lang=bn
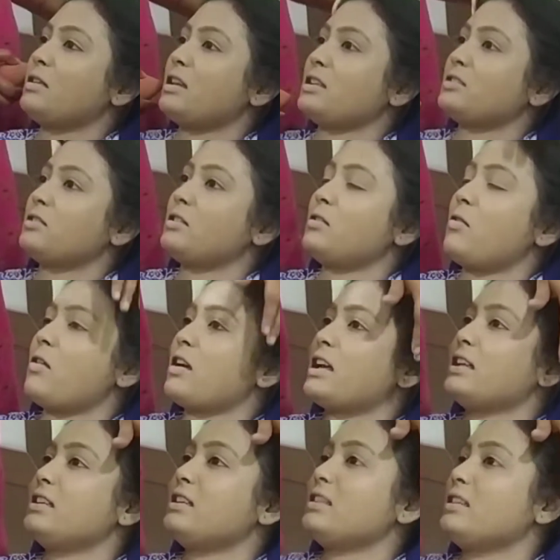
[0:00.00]
সাজাচ্ছে
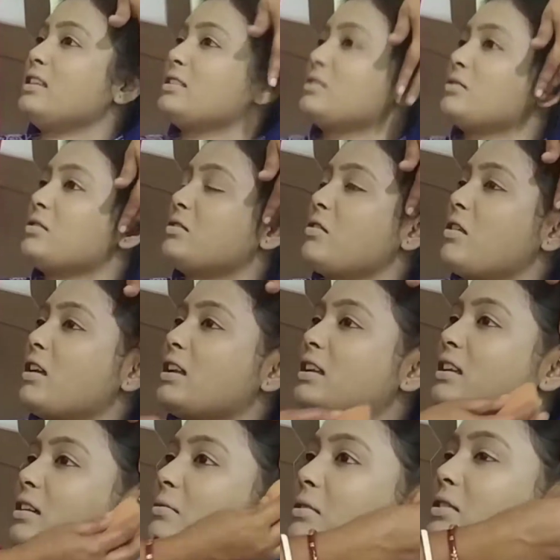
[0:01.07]
সেটা দেখবে
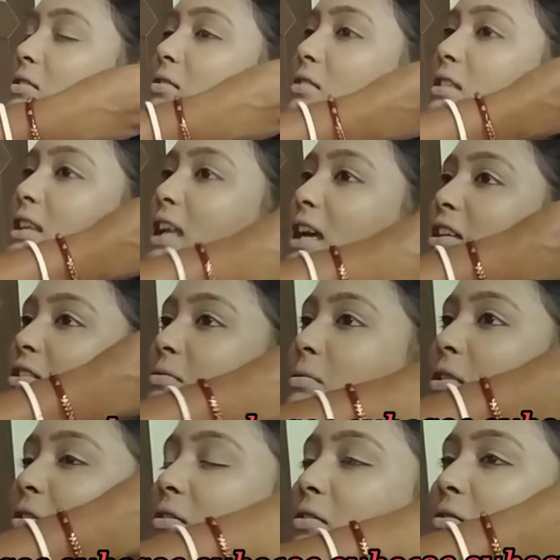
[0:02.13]
এখন মোটামুটি বেশ কম
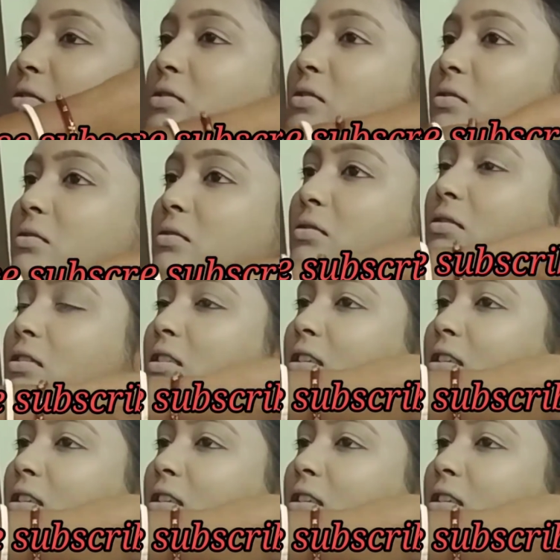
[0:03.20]
চলছে